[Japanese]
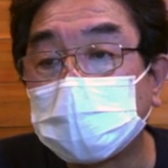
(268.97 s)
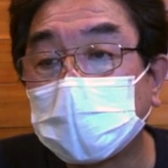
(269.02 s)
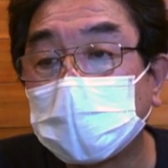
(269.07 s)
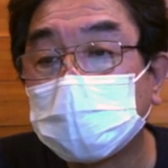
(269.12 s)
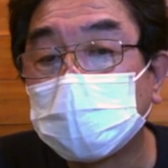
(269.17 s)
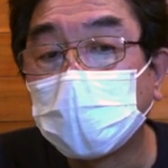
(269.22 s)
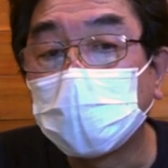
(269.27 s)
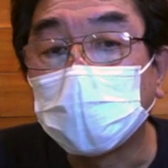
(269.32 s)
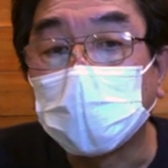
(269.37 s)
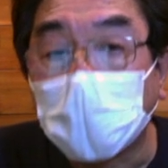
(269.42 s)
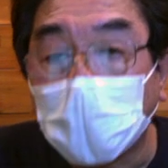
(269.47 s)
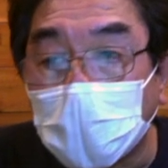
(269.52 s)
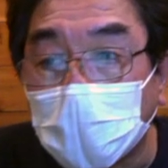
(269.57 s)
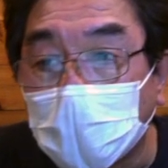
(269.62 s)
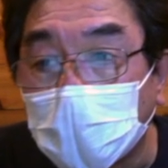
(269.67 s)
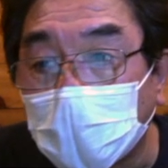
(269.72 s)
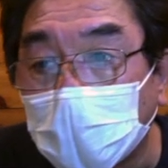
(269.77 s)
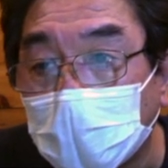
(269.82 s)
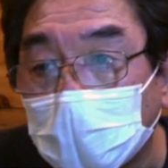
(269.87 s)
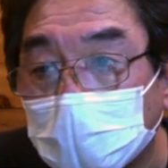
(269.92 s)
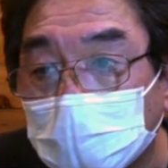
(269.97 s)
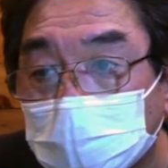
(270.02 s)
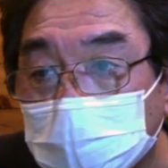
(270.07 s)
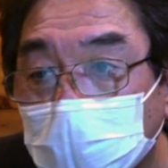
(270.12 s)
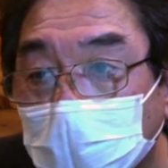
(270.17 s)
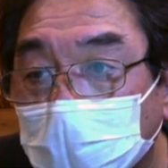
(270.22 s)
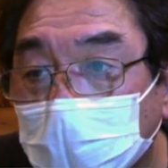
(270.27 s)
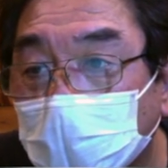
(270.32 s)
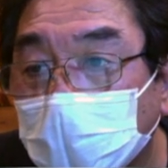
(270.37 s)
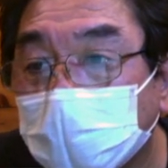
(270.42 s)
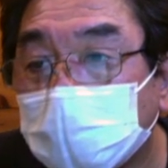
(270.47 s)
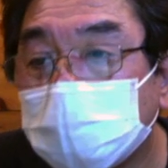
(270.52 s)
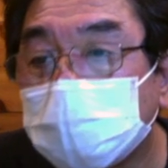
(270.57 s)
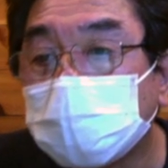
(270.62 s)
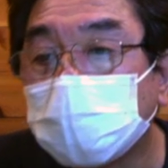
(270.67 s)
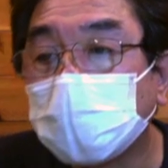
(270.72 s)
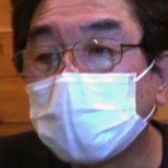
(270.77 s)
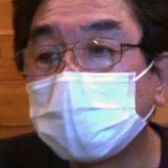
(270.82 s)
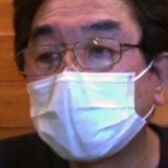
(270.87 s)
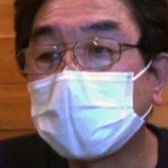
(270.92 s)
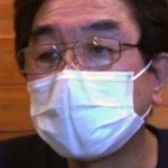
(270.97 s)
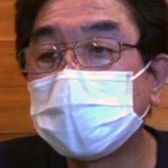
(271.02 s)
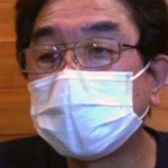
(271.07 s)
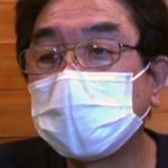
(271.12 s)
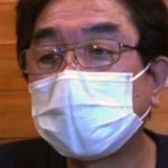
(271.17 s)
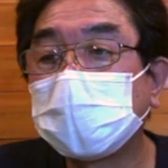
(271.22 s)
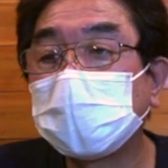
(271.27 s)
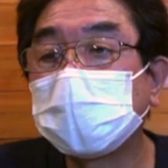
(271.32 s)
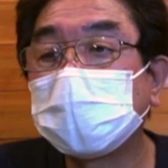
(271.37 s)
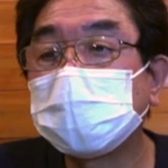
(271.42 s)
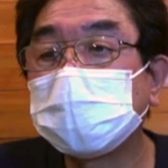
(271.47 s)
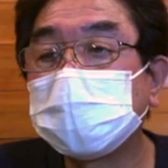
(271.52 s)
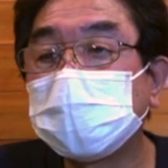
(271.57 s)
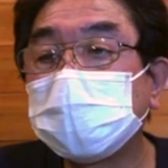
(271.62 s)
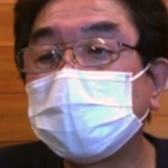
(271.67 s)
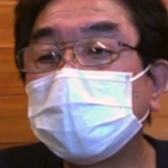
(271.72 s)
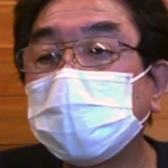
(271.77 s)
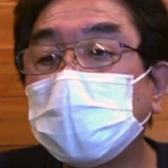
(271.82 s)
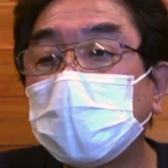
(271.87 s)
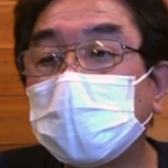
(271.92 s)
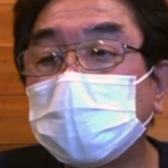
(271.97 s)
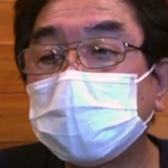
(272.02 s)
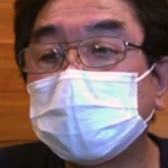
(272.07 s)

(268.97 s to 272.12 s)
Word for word: そこで、魚がいるそうまでジグを